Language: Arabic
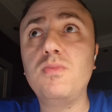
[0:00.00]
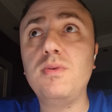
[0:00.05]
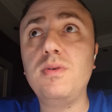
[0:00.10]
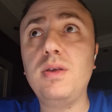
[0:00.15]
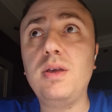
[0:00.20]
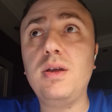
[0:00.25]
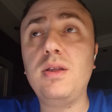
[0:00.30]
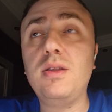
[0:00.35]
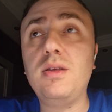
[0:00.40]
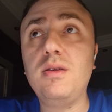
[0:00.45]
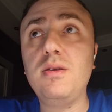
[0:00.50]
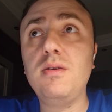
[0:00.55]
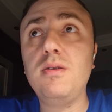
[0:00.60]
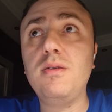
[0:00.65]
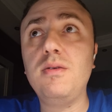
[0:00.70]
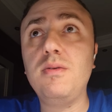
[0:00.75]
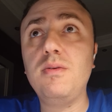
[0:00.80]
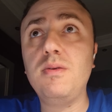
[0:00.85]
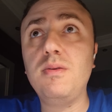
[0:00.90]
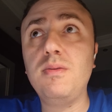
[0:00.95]

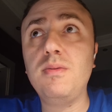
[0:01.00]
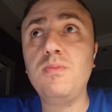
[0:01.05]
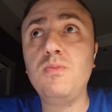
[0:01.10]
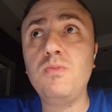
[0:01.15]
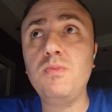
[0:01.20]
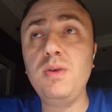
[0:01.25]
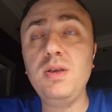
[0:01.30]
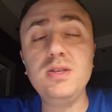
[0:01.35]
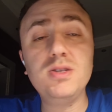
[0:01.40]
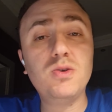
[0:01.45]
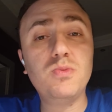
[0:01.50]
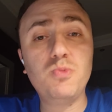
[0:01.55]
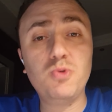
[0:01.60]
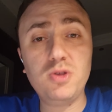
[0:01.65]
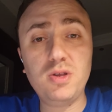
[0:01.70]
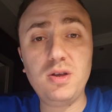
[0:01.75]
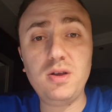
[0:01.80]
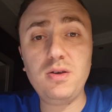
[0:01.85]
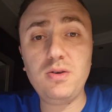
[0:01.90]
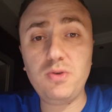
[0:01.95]
يعني ميزه
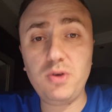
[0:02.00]
ومتعه